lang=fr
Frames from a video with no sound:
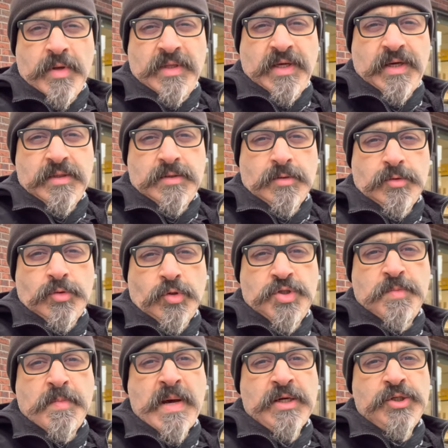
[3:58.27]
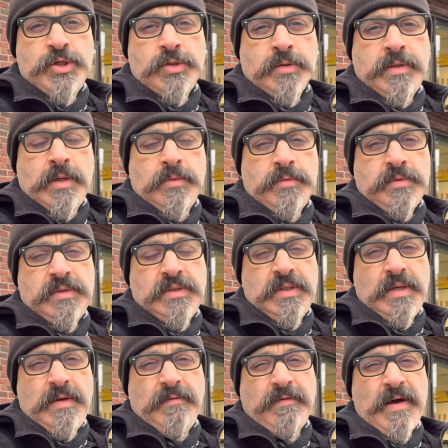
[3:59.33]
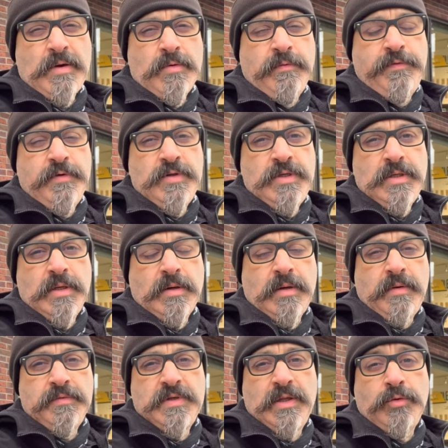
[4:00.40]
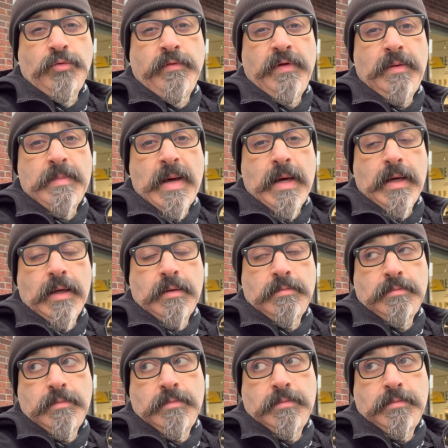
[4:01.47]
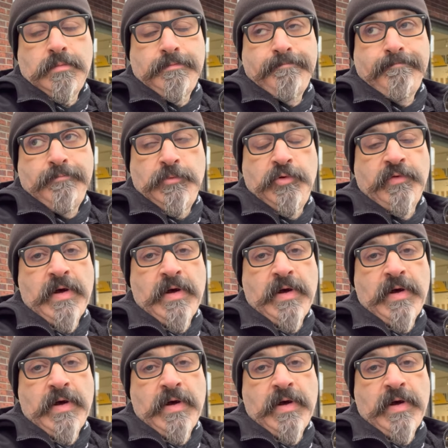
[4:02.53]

intéressant sur le marché Jean Talon, c'est Vrac en Folie. Alors là, vous allez trouver bah, du